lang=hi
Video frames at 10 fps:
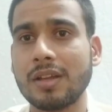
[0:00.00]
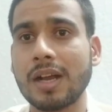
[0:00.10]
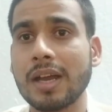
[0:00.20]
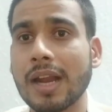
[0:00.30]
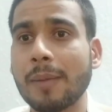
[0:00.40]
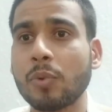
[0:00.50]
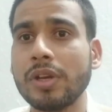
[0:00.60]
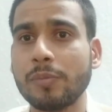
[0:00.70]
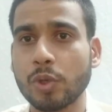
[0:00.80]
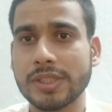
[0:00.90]
अगर आपको
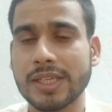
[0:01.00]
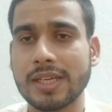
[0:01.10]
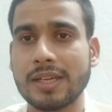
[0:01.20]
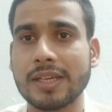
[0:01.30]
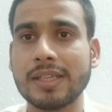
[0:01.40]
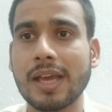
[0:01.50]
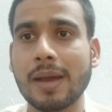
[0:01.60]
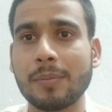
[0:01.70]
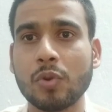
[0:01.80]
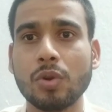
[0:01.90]
रिपोर्ट चेक करना कि
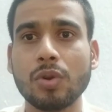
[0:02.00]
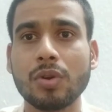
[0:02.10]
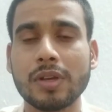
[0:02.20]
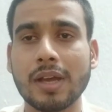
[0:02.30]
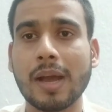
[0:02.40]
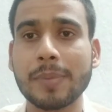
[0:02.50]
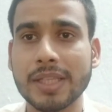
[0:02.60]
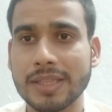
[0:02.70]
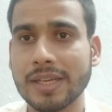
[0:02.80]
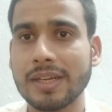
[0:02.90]
आपको आप
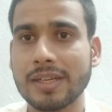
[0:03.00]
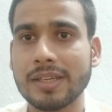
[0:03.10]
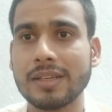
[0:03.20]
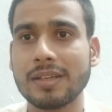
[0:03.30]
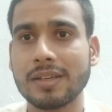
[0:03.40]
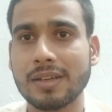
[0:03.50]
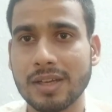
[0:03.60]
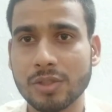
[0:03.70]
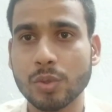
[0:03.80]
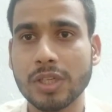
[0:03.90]
कितने घंटे
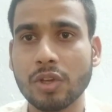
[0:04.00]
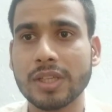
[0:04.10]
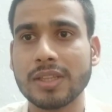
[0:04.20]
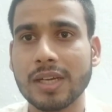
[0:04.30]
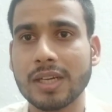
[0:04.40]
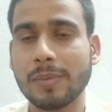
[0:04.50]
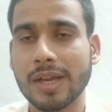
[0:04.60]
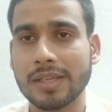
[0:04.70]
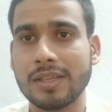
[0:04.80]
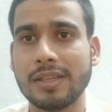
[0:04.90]
कर चुके हैं और कितना घंटा
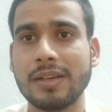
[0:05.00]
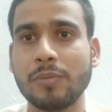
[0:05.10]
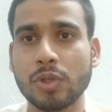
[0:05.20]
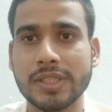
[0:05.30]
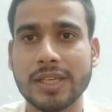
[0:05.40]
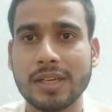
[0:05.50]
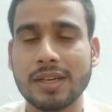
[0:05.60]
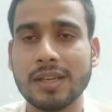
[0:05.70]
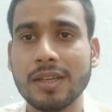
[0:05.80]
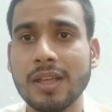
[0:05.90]
बाकी है ये रिपोर्ट चेक
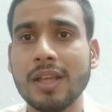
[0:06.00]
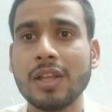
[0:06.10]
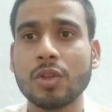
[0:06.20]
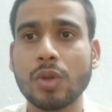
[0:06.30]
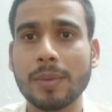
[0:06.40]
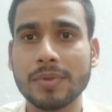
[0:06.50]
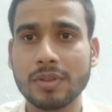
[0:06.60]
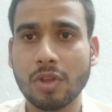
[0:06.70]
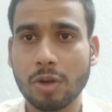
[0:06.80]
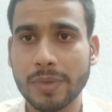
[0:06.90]
करना है तो आप
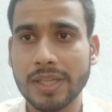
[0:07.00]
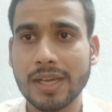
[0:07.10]
नॉर्मली